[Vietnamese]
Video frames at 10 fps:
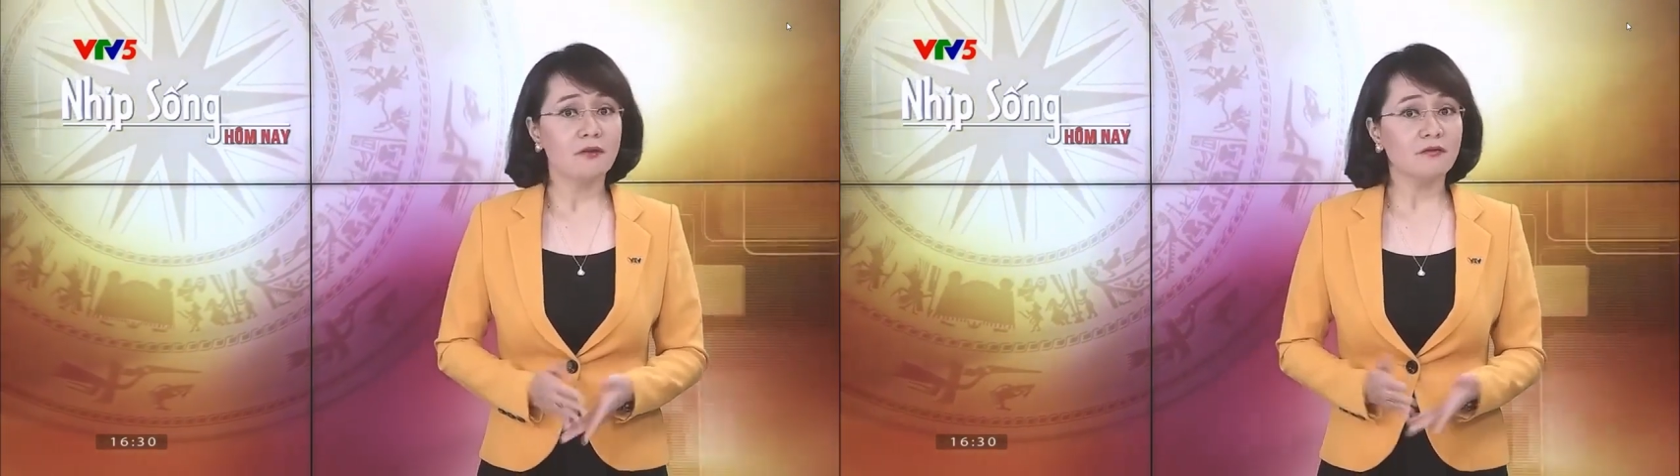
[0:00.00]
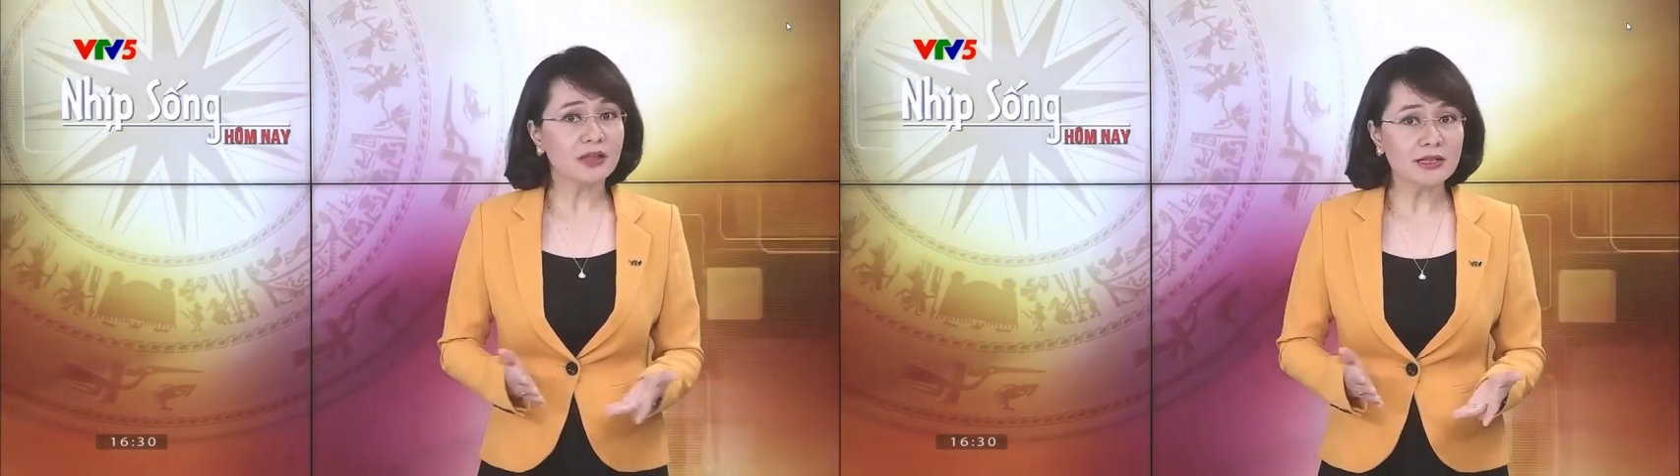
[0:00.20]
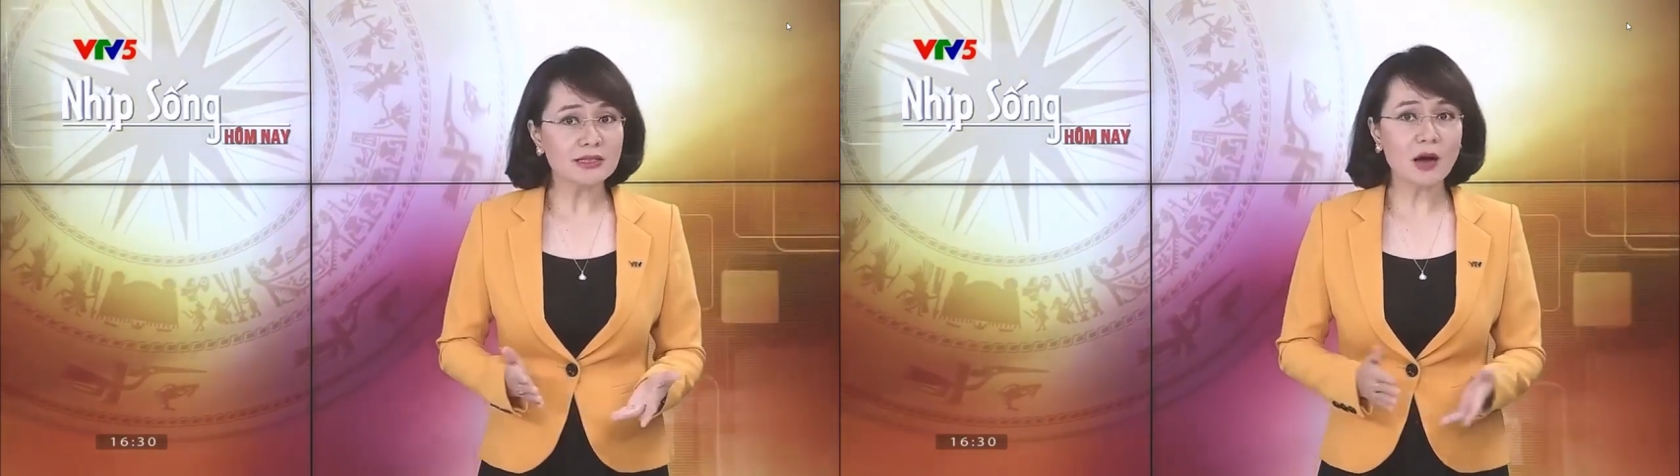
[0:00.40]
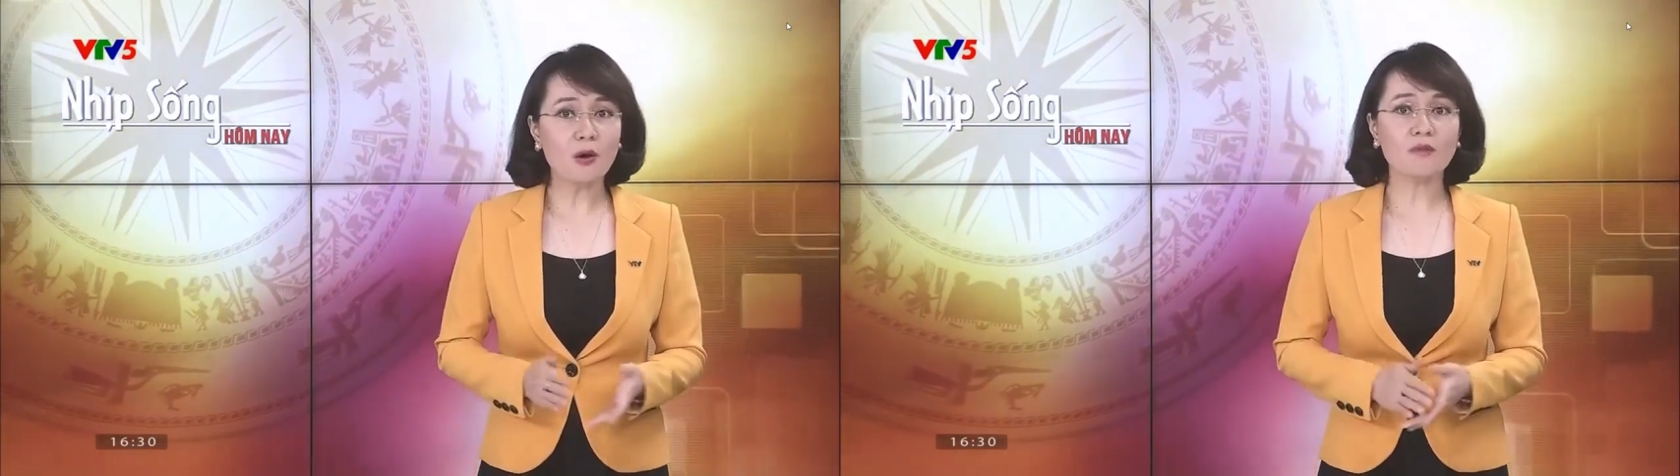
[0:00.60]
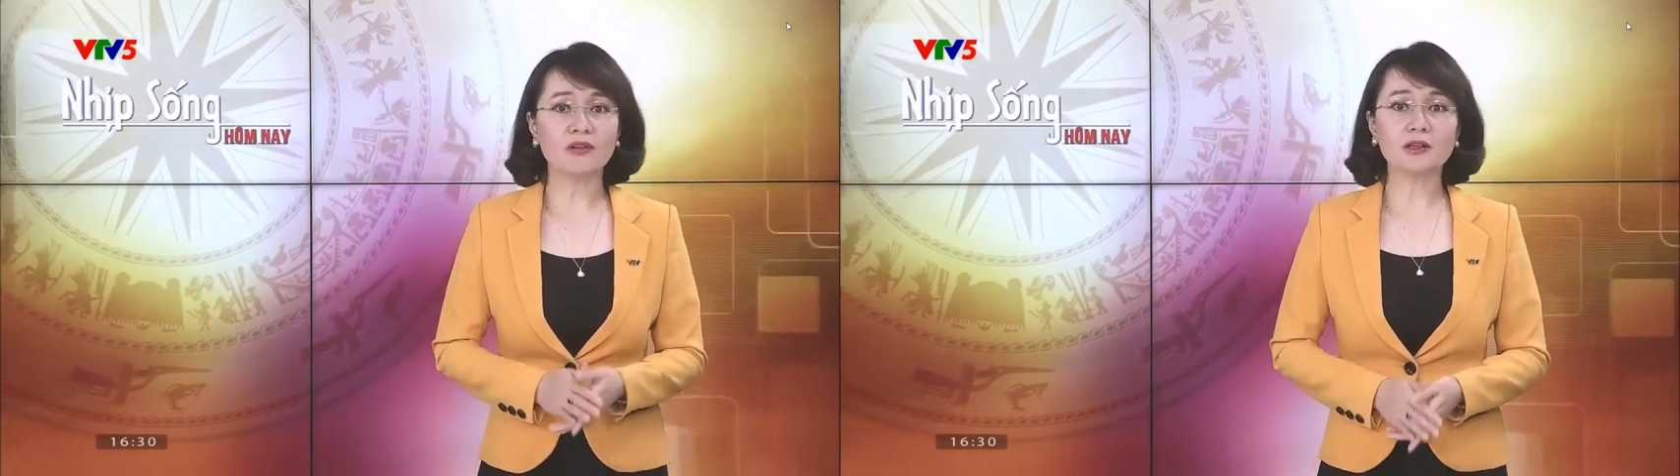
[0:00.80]
Vậy tại sao
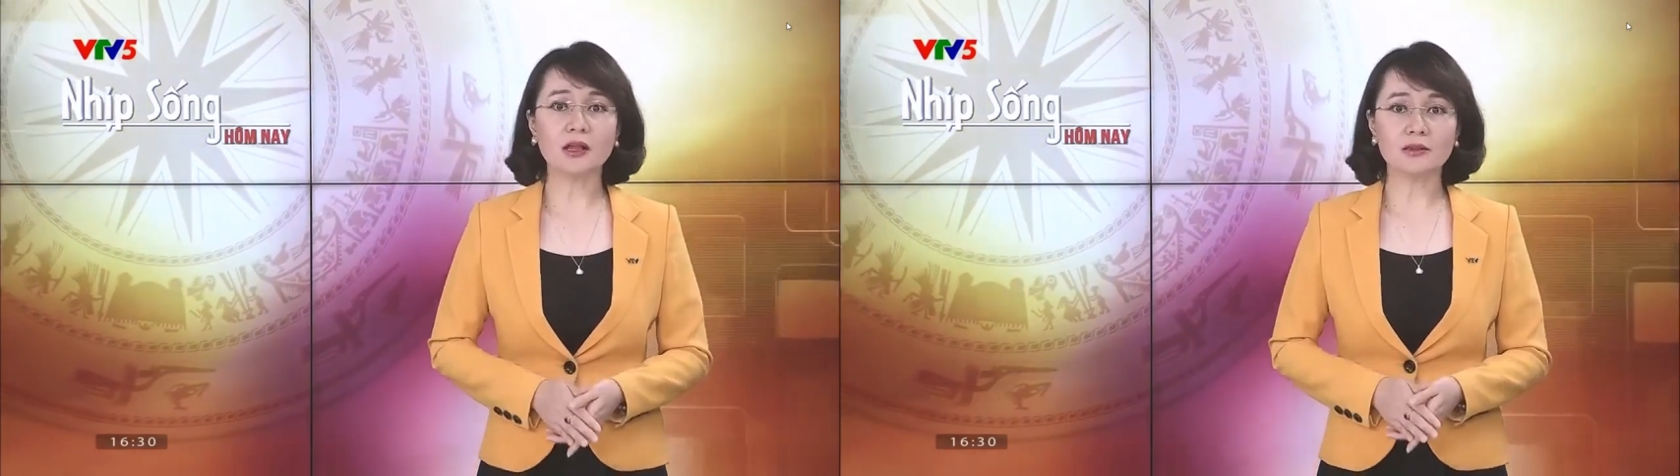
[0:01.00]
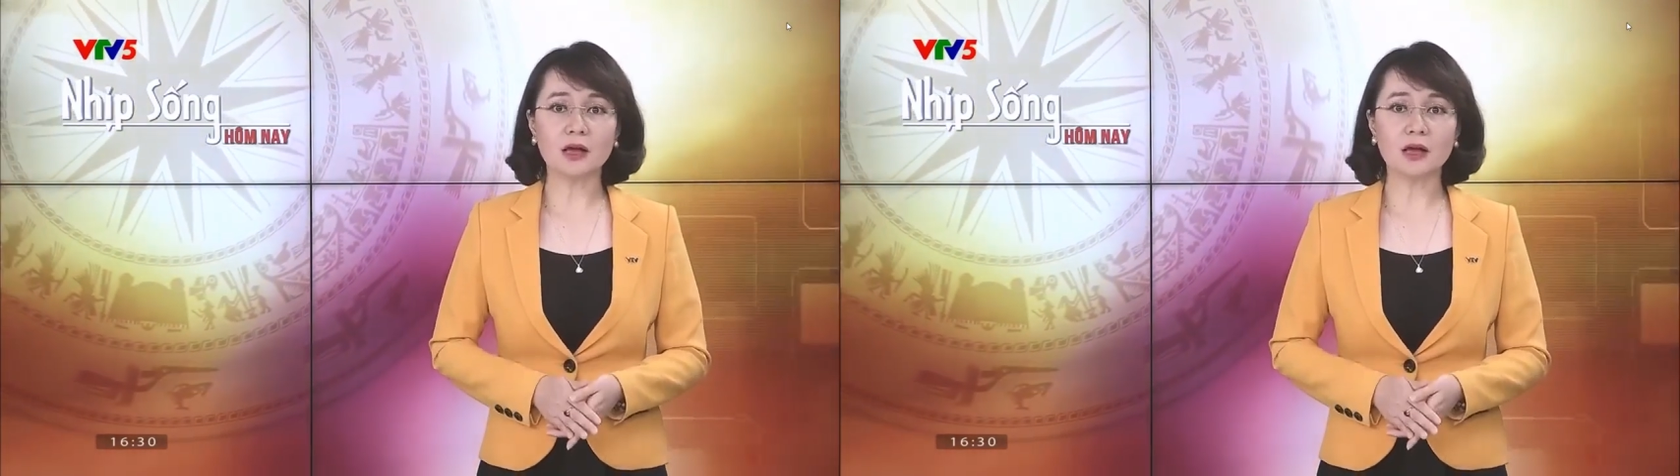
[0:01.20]
họ vẫn tận